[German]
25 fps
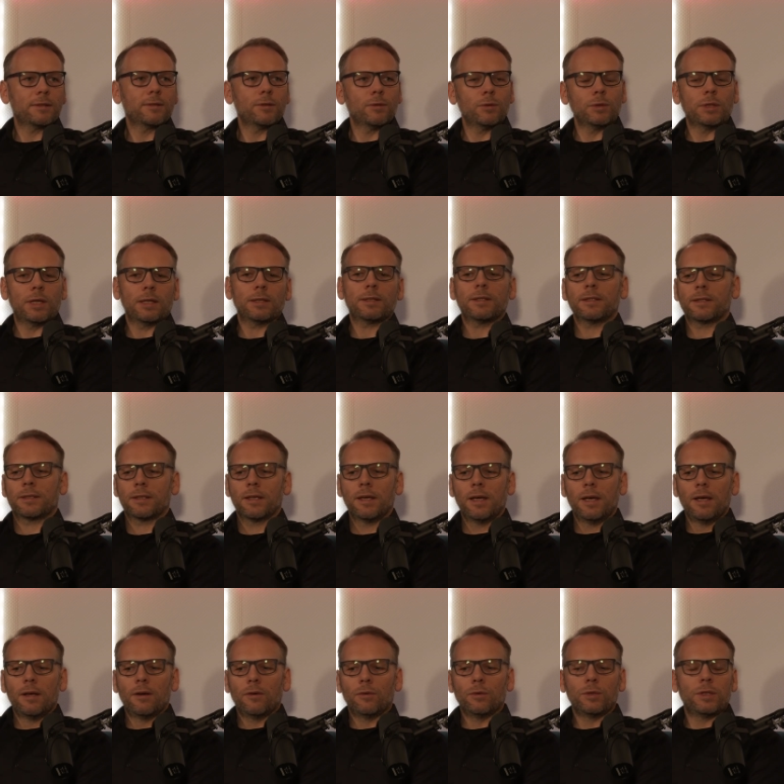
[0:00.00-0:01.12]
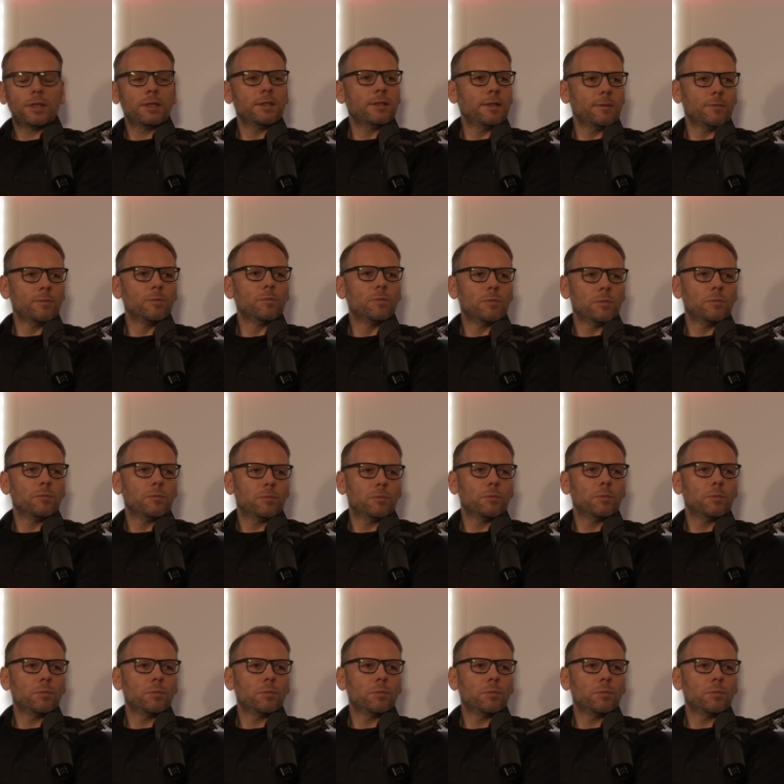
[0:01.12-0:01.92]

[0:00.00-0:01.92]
So, und das ist unter dem